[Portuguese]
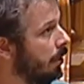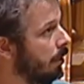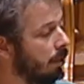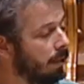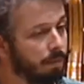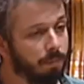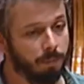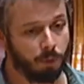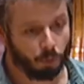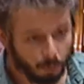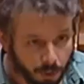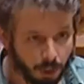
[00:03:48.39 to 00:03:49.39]
que eh,
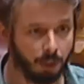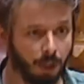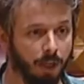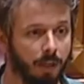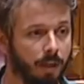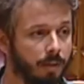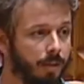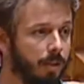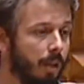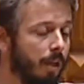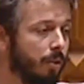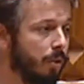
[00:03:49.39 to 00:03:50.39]
subsista ainda a
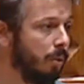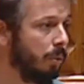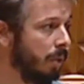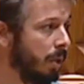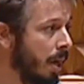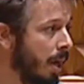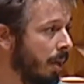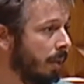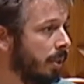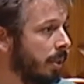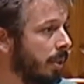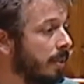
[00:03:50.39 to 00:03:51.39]
necessidade de saúde,
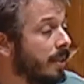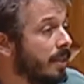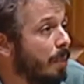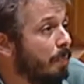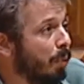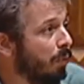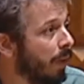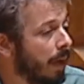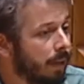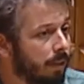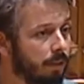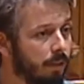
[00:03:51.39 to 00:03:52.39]
que se
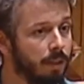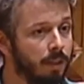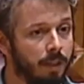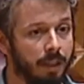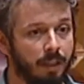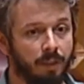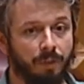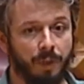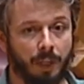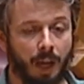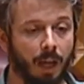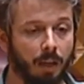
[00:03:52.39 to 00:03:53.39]
desaproveite
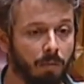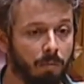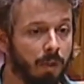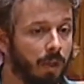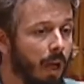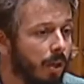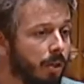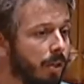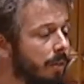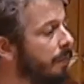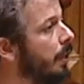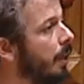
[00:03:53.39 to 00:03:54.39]
edificado e que haja
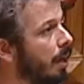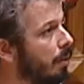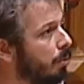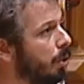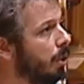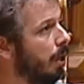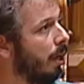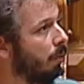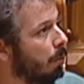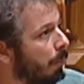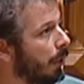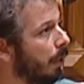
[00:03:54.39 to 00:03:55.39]
edificado que está
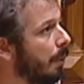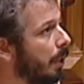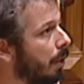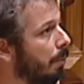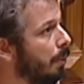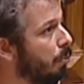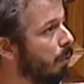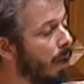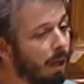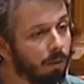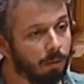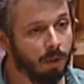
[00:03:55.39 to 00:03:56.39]
completamente
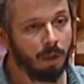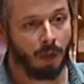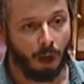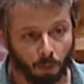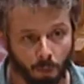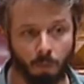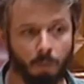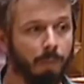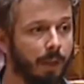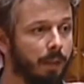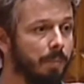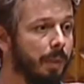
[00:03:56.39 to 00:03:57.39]
abandonado, algum
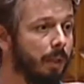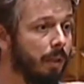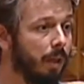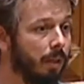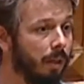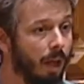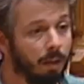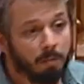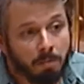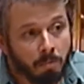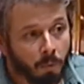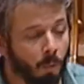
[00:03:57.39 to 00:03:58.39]
completamente degradado,
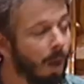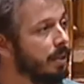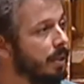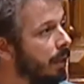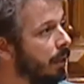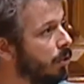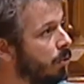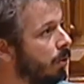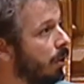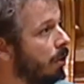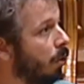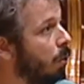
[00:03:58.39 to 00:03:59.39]
quase em risco
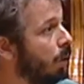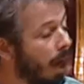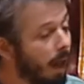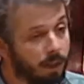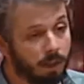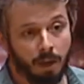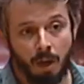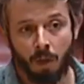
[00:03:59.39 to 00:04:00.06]
de derrocada,